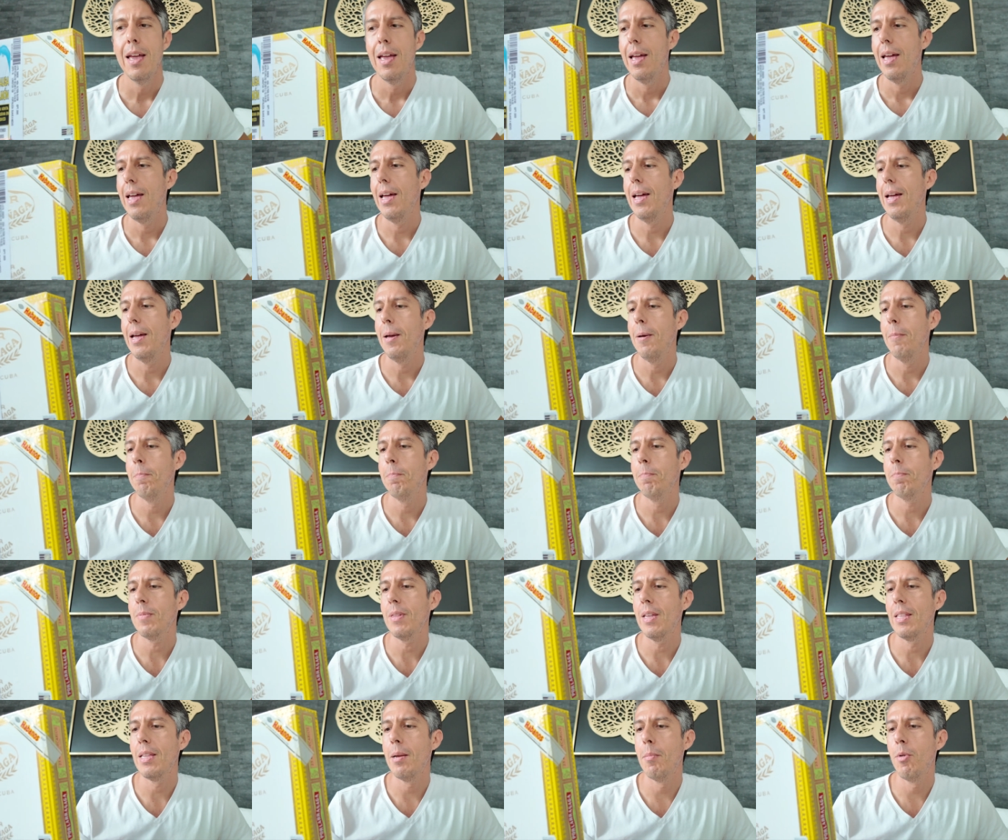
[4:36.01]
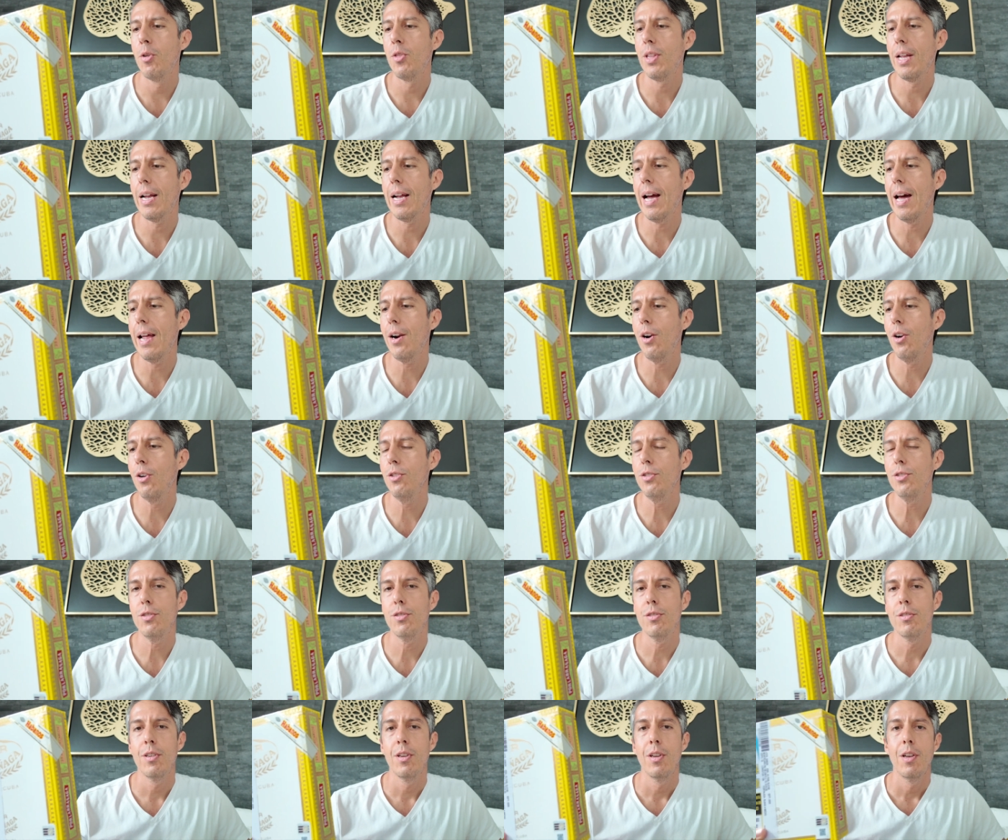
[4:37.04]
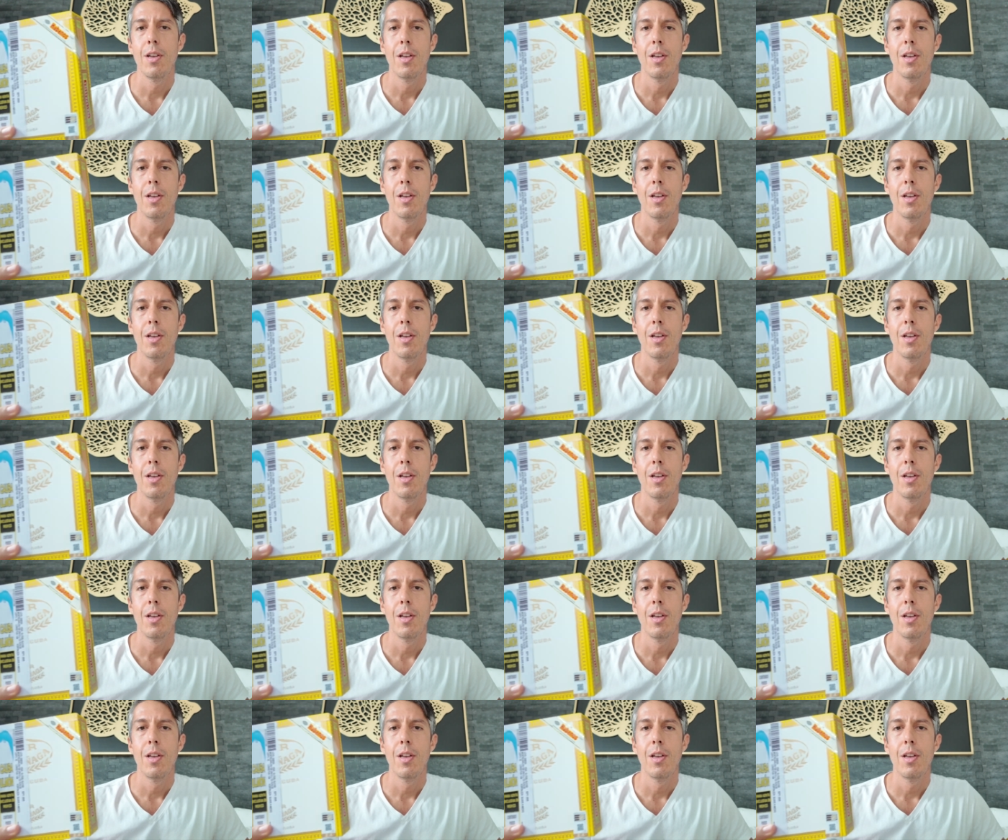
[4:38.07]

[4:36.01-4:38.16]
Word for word: em, de Monte Carlos,